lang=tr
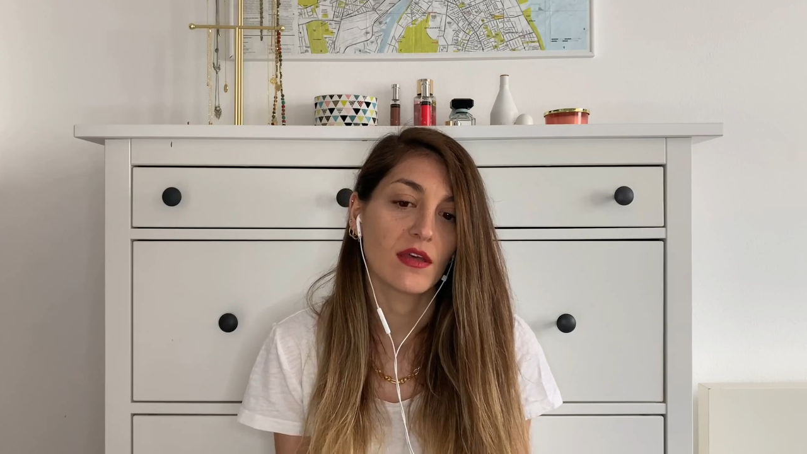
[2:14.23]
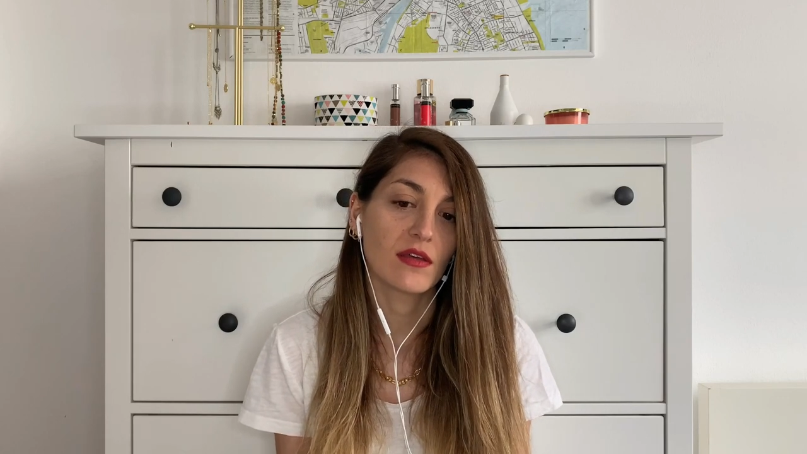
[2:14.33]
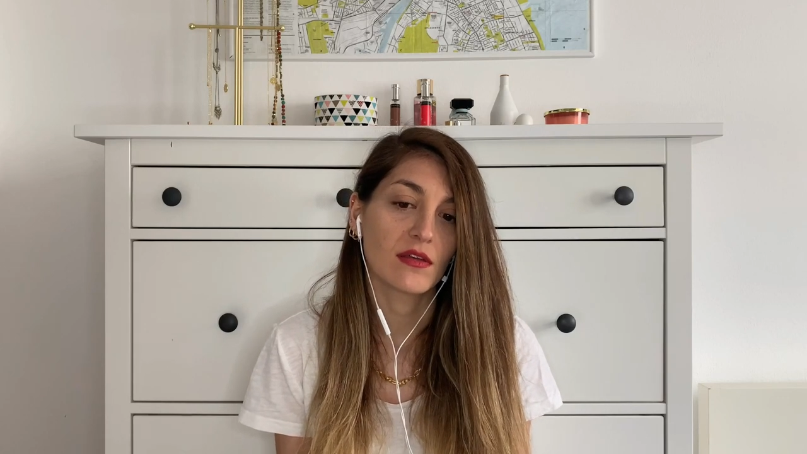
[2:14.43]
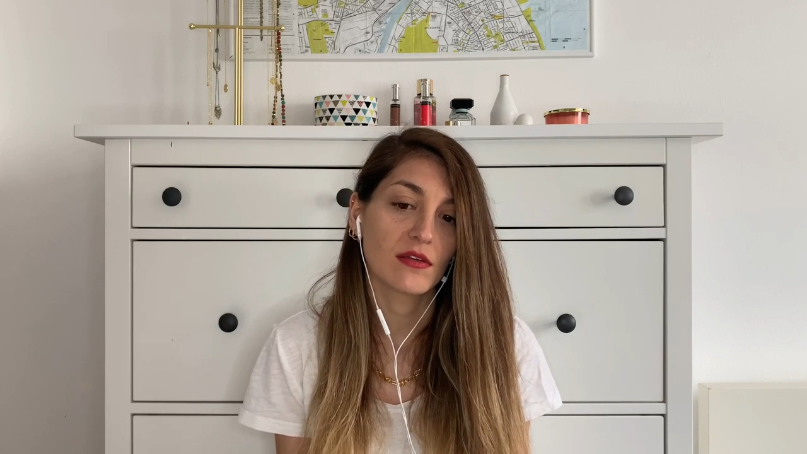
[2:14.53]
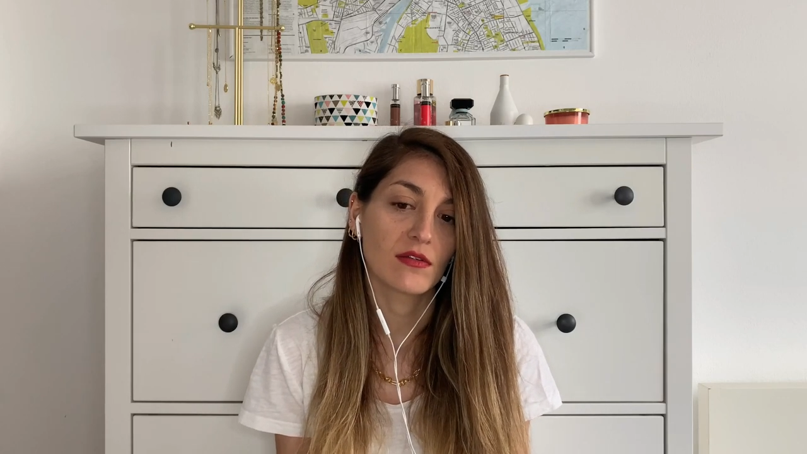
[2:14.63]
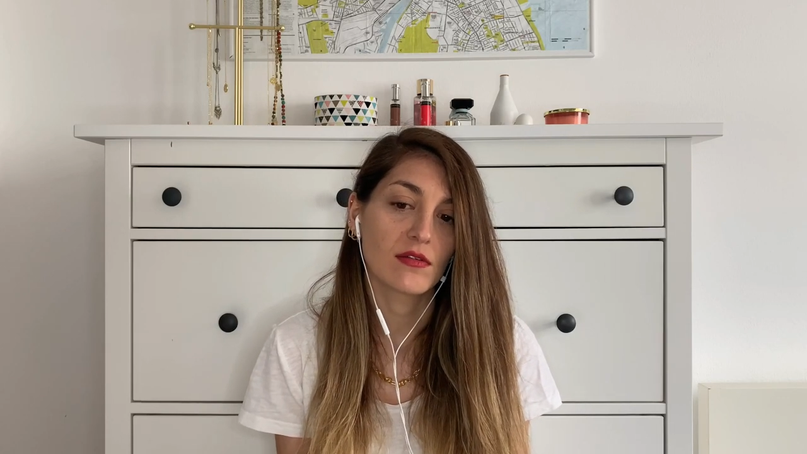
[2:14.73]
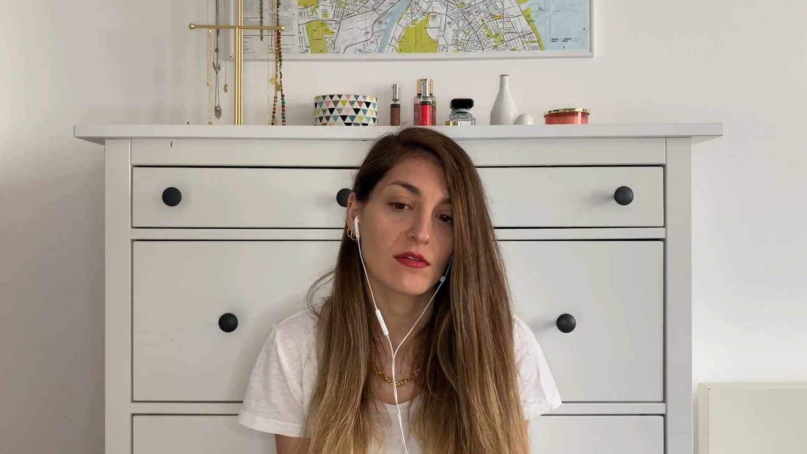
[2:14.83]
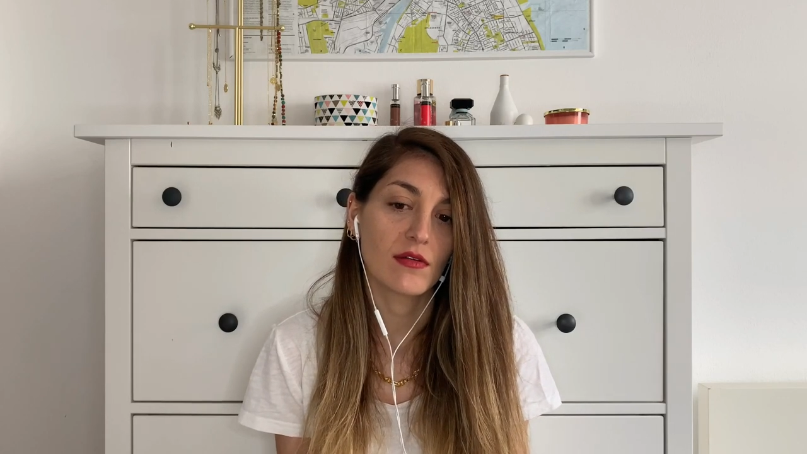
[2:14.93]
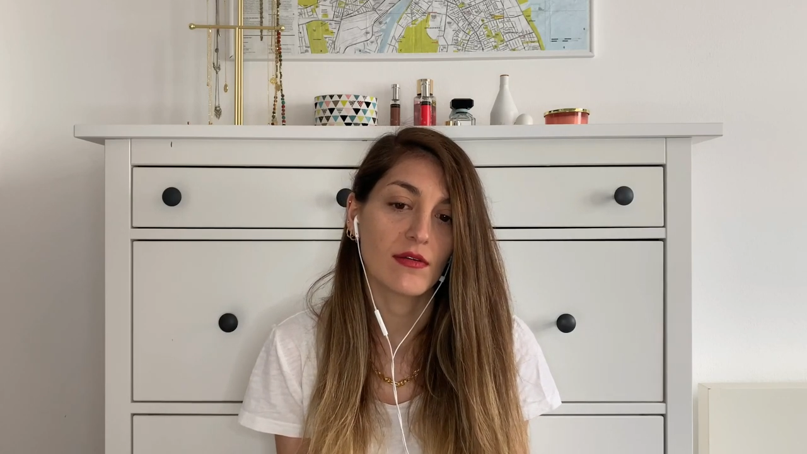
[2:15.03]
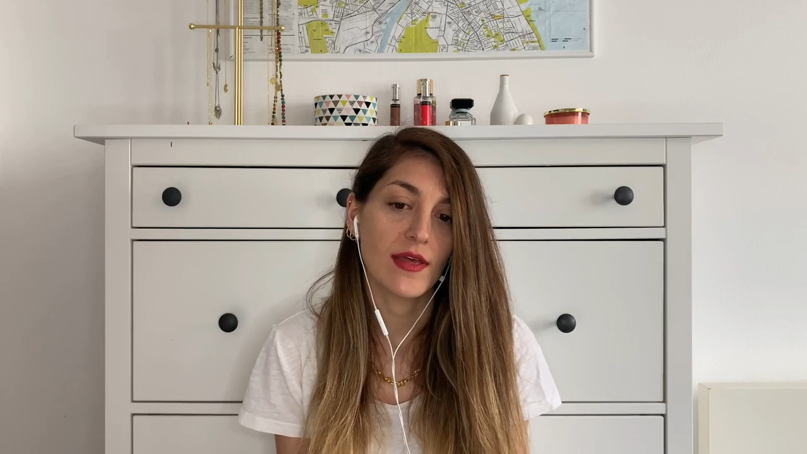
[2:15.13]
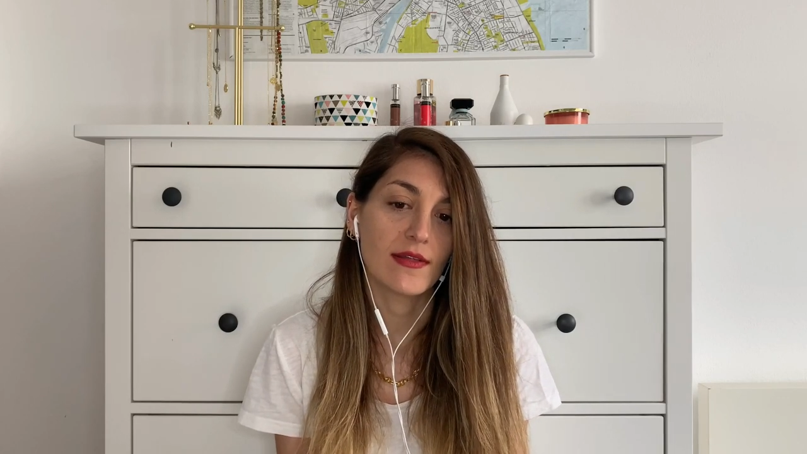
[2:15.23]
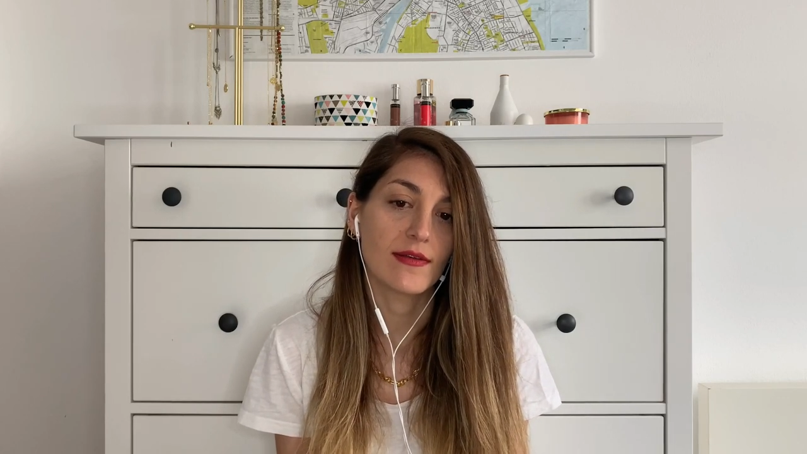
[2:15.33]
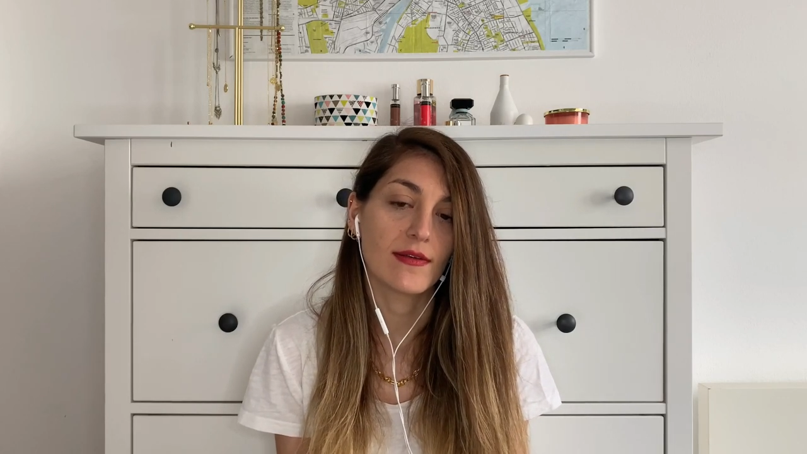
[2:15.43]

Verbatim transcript: e, e,